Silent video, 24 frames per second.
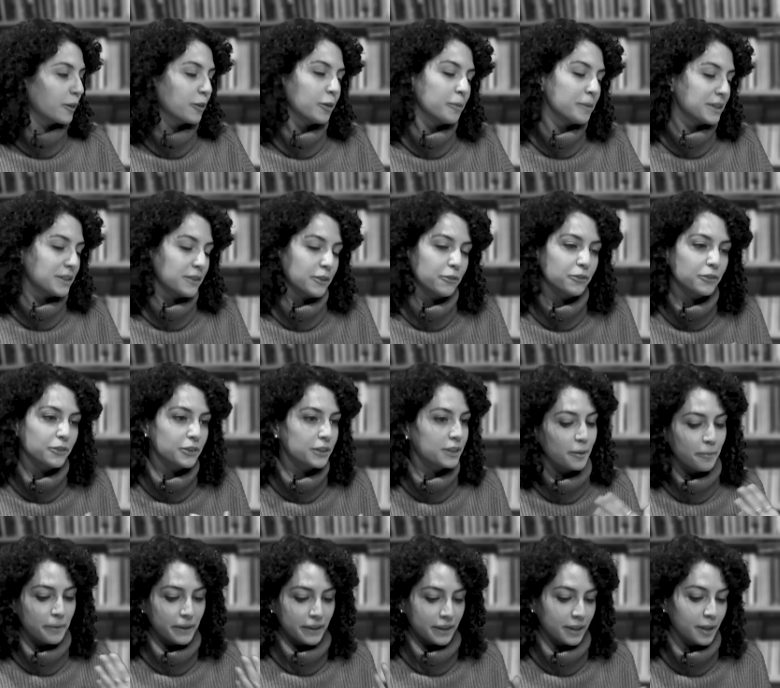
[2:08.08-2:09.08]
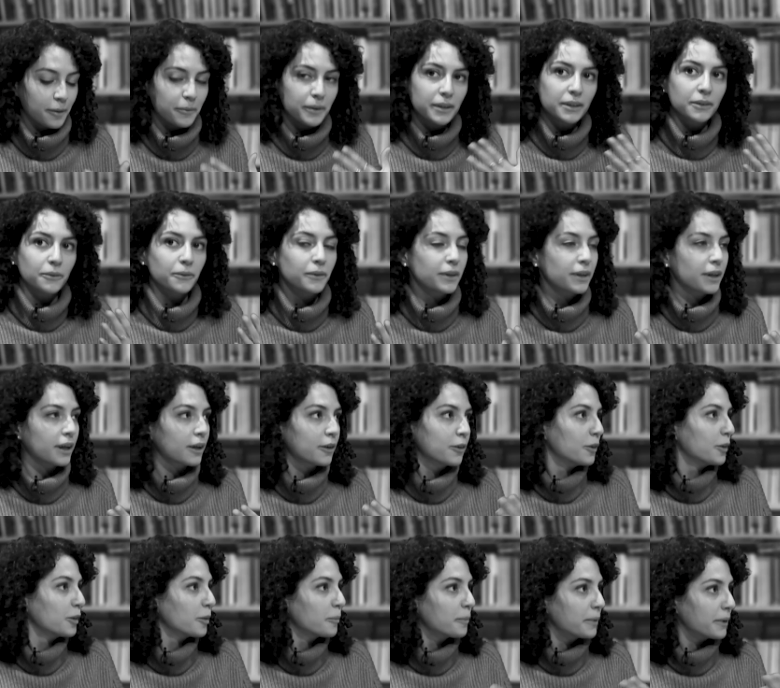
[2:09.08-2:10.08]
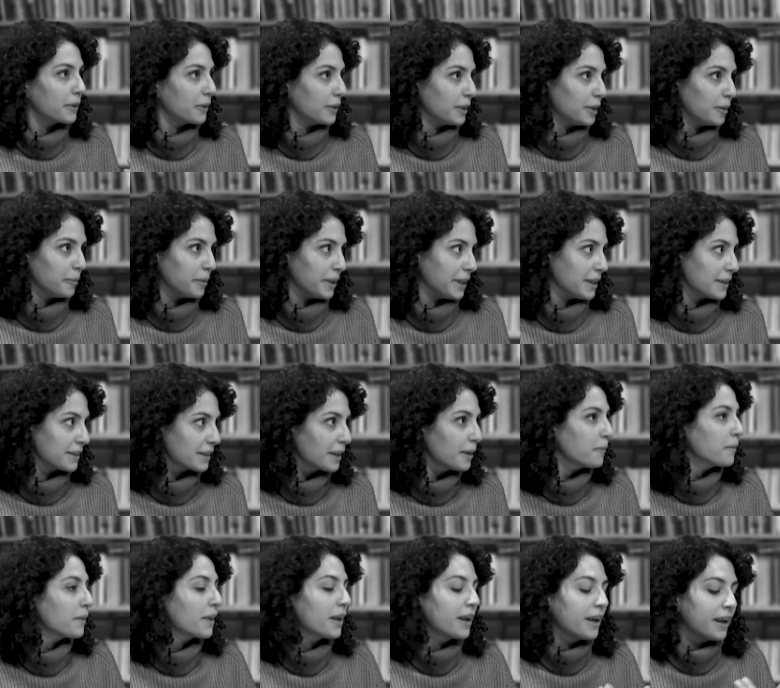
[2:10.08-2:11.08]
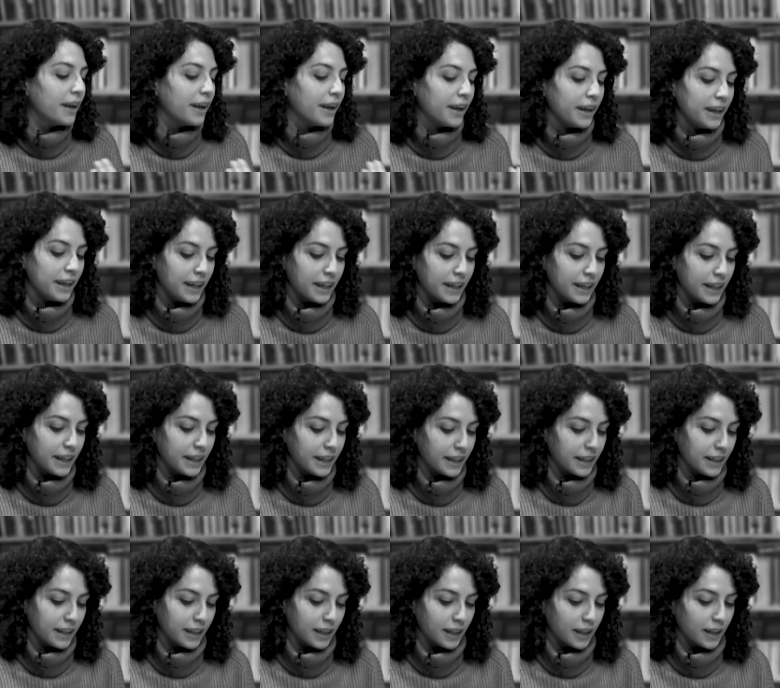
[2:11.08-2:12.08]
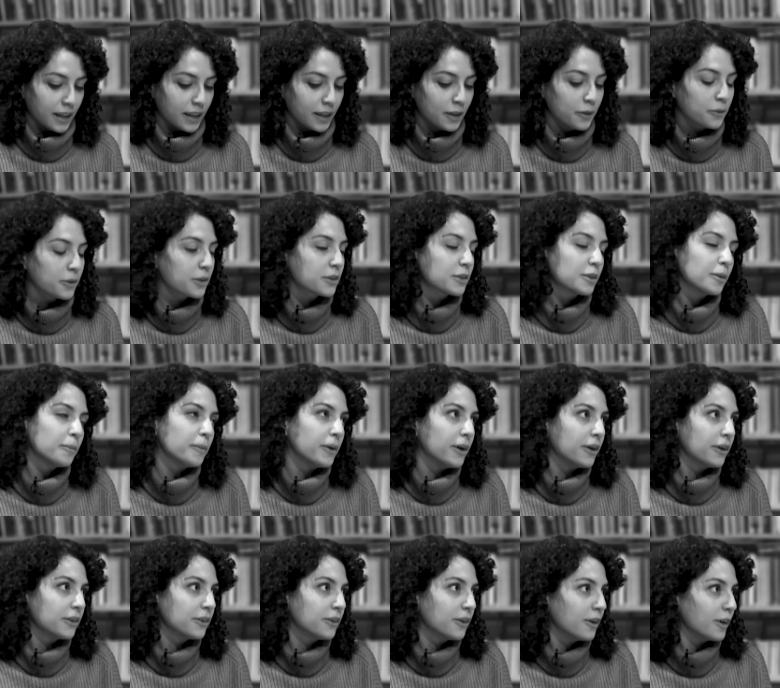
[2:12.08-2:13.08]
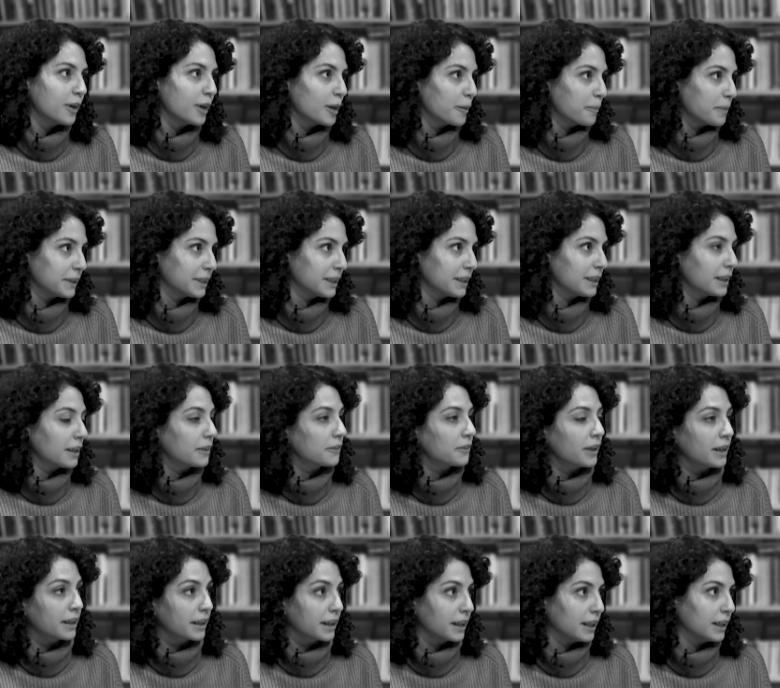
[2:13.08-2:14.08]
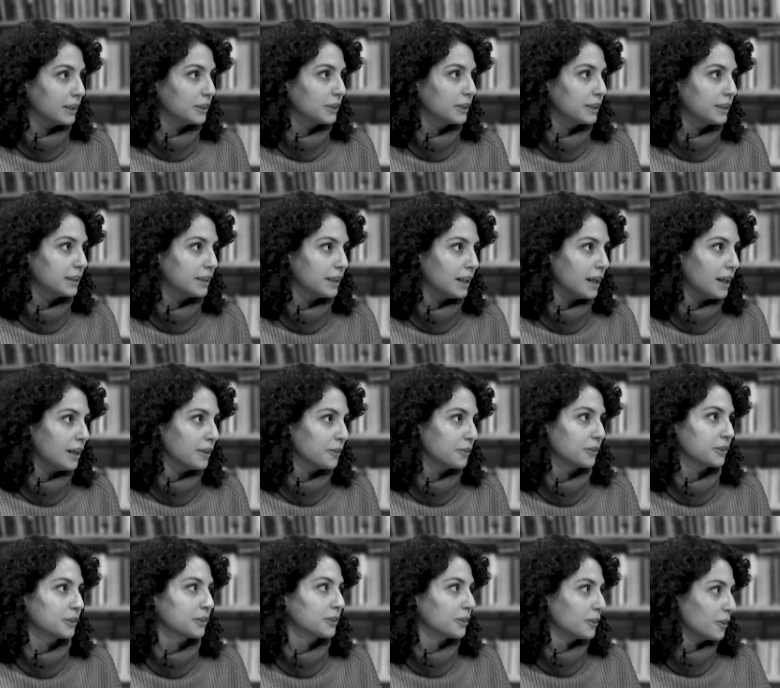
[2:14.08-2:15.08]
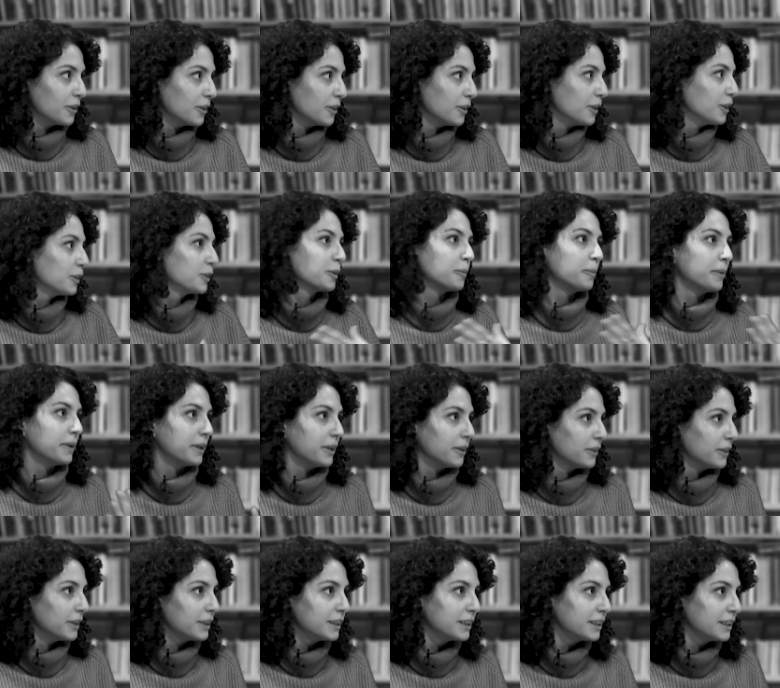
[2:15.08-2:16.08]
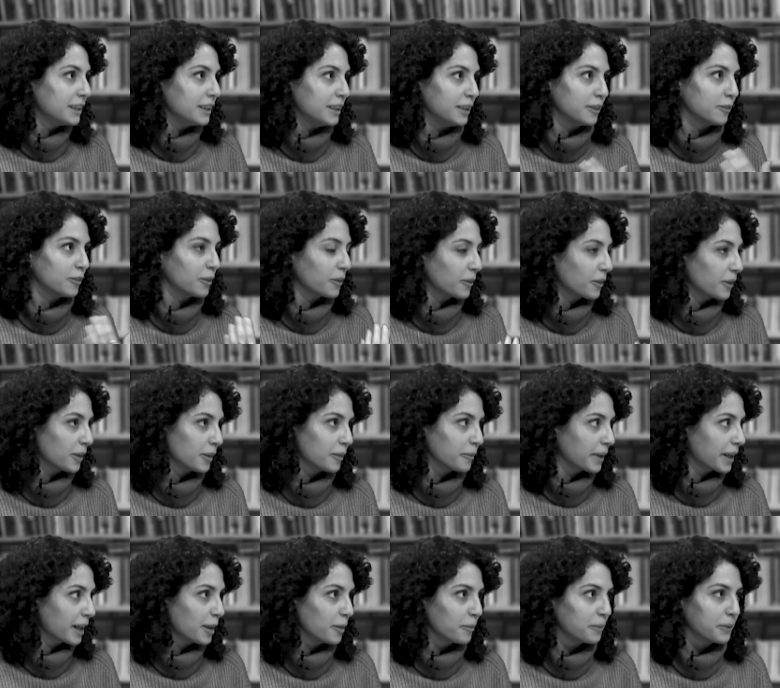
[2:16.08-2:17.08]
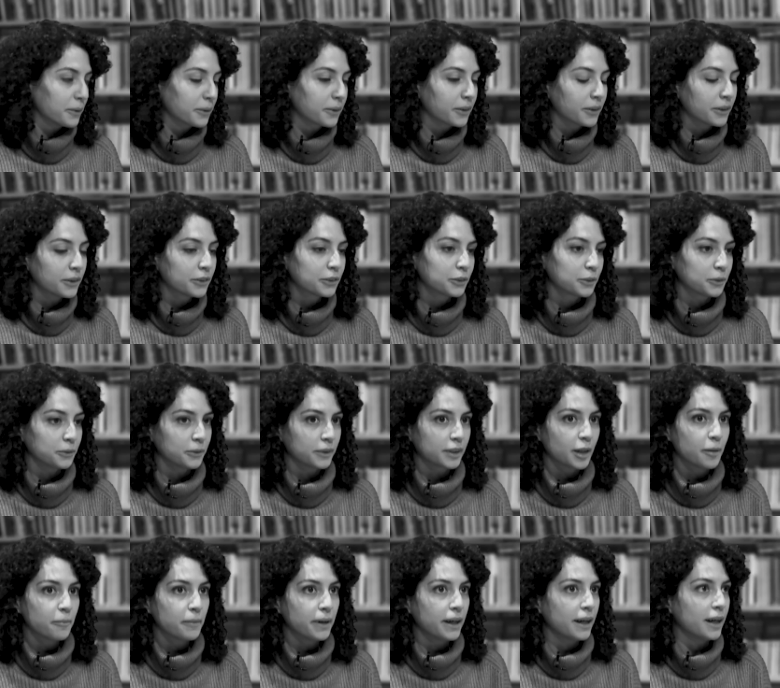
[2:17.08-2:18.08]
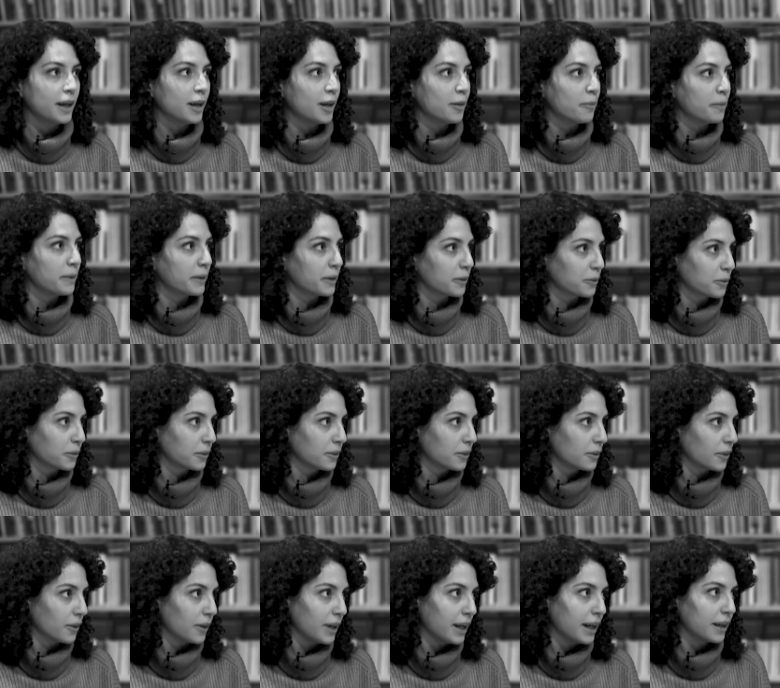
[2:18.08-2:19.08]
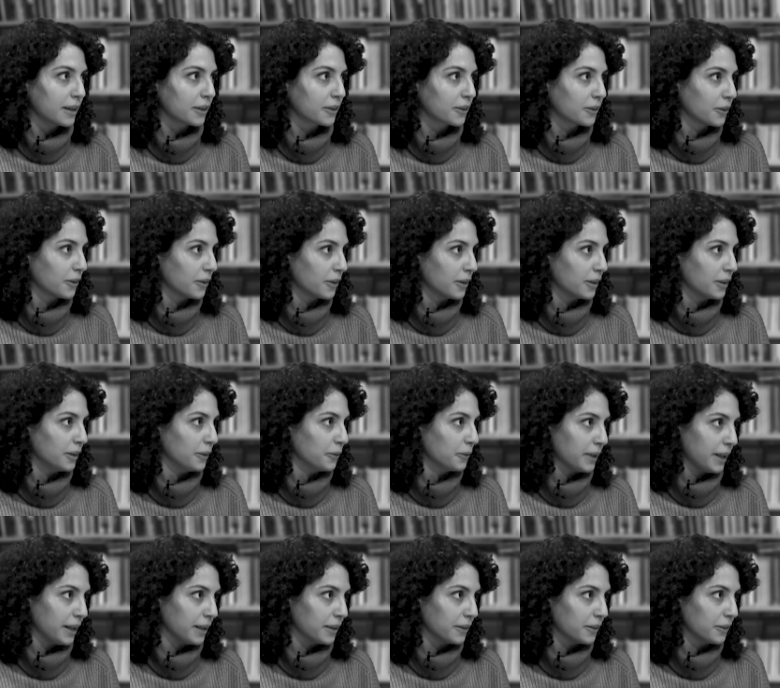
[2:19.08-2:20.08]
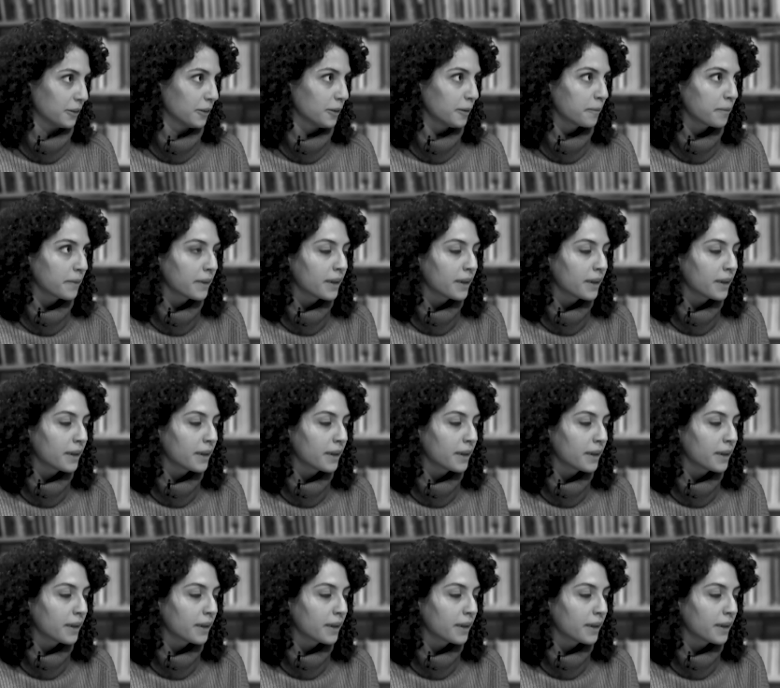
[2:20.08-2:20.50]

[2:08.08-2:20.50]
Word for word: come se fosse praticamente un racconto per ogni mese e eh, in questo modo ho rappresentato anche la città non solo nel suo periodo estivo, quando magari è più conosciuta, ma per tutto l'arco di un anno.